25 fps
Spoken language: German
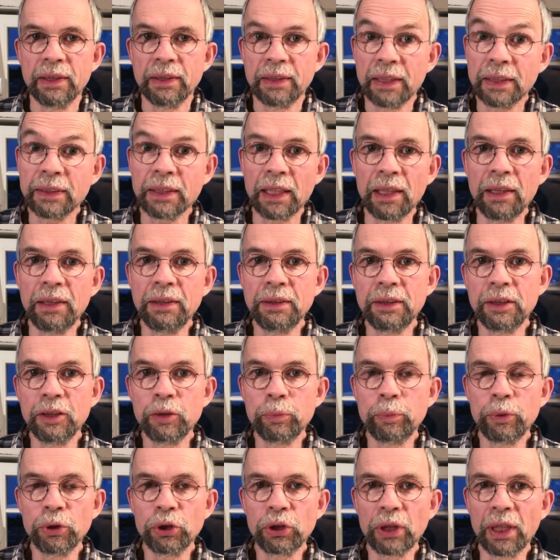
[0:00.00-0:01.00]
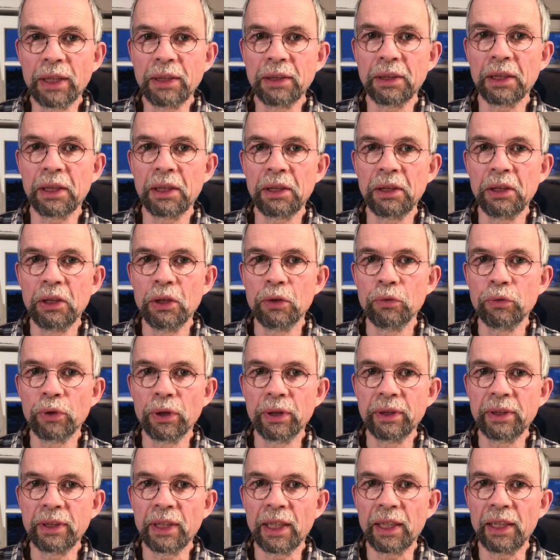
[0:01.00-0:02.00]
Das alles ist Bestandteil
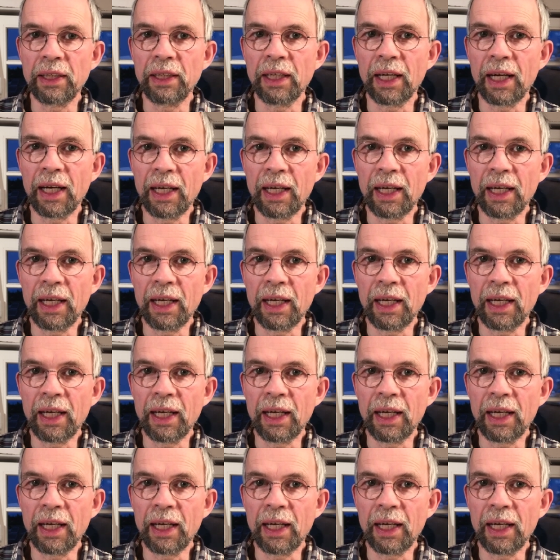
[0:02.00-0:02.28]
von Teil